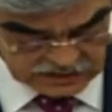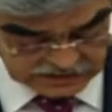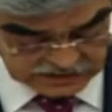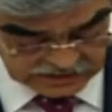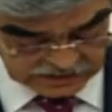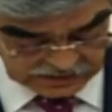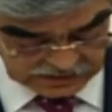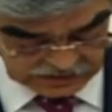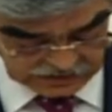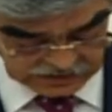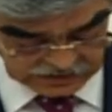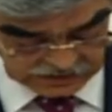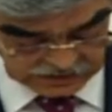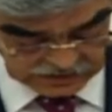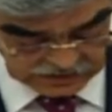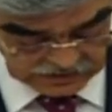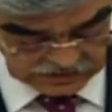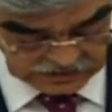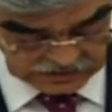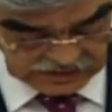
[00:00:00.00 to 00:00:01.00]
ki
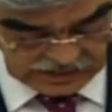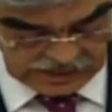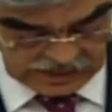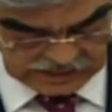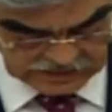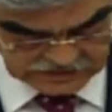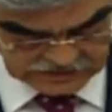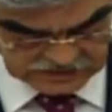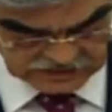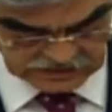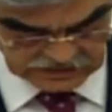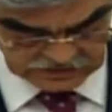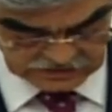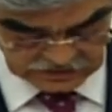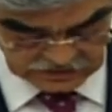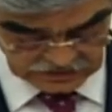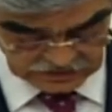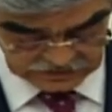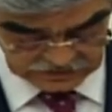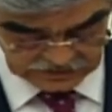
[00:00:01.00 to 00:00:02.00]
her
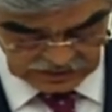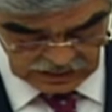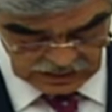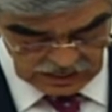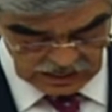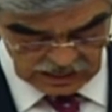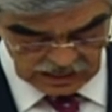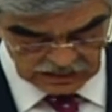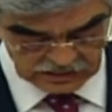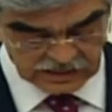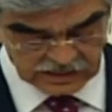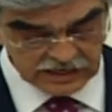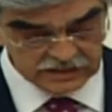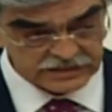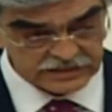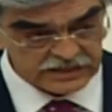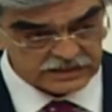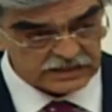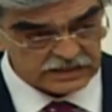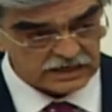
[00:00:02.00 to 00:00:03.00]
sıkıştığınızda
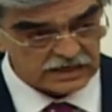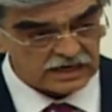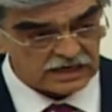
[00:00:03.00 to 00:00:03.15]
aldandık,